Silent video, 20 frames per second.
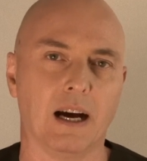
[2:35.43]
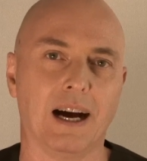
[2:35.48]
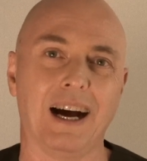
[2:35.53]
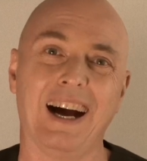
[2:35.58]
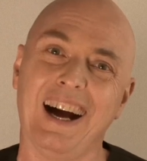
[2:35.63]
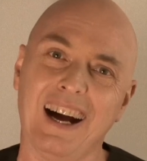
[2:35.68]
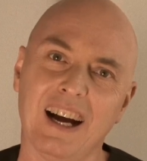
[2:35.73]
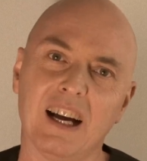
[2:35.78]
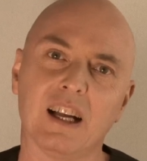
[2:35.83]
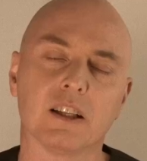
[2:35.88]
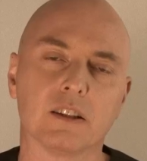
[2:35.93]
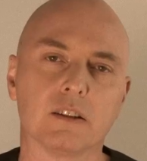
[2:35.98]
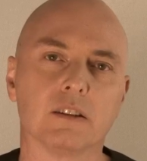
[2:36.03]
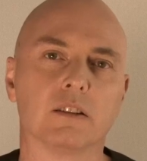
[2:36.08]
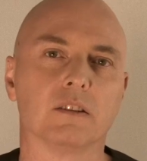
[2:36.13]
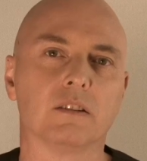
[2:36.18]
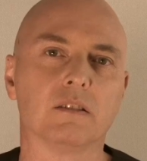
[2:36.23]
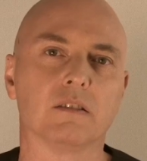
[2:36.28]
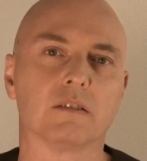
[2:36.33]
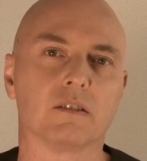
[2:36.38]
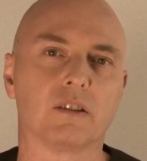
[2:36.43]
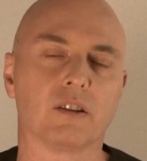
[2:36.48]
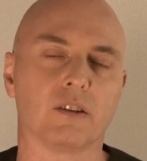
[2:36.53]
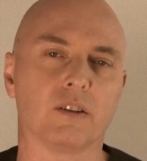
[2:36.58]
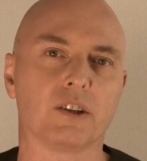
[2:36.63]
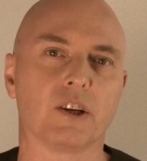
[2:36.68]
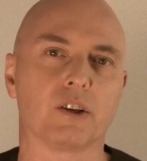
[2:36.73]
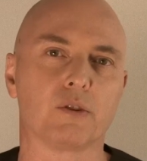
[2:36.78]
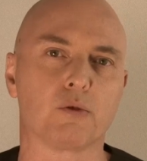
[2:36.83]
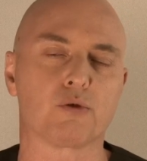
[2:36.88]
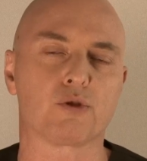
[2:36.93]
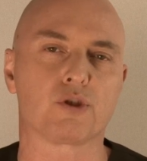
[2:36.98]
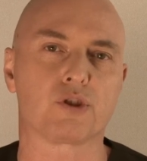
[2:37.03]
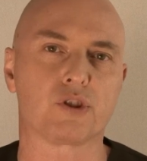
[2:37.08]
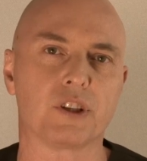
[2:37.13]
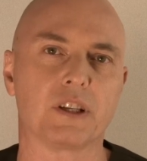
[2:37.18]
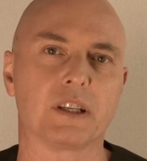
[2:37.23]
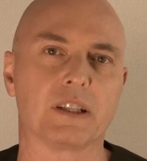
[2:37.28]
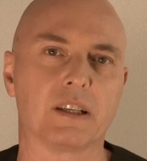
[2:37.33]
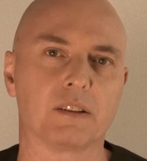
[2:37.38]
A no, trochę już
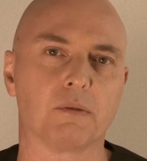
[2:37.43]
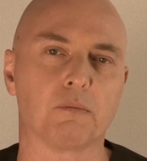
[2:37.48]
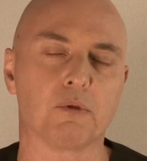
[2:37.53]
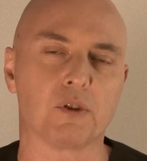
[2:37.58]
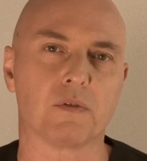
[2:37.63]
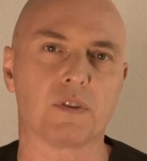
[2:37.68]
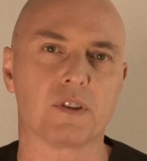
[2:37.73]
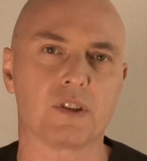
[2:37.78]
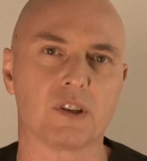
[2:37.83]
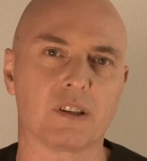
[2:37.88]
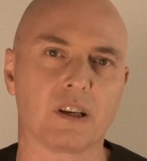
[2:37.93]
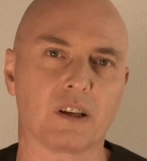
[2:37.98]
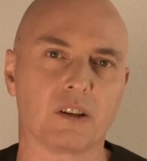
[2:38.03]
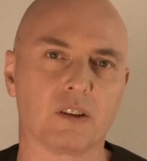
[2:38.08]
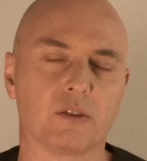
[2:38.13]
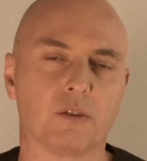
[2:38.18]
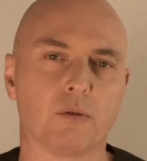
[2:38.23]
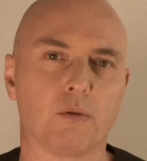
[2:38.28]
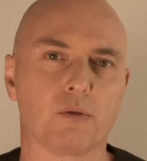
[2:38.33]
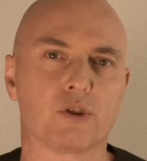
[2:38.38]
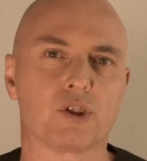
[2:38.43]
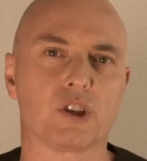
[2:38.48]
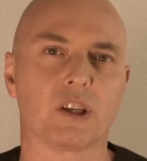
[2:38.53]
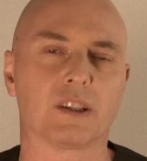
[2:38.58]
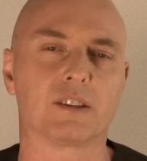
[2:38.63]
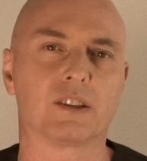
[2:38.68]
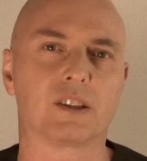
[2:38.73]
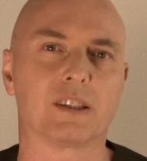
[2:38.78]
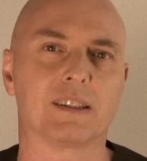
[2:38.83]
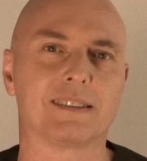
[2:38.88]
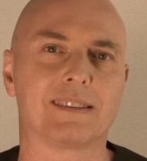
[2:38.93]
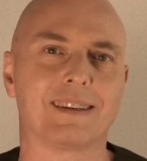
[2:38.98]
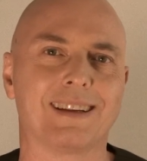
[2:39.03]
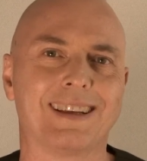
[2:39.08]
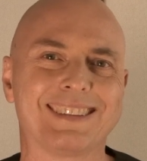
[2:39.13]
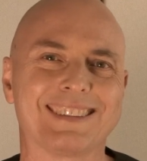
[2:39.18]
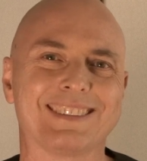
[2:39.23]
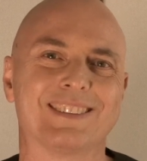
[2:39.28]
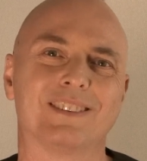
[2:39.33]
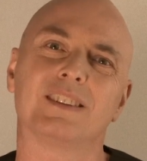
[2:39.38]
żyje na tym świecie, tak około 3000
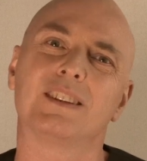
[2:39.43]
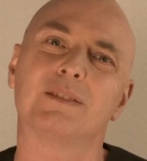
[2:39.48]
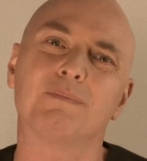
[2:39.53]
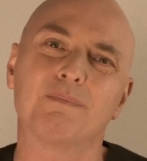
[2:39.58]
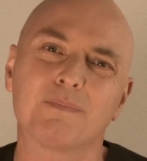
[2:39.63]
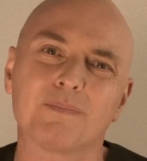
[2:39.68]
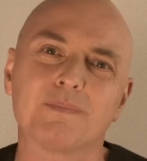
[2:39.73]
lat, no i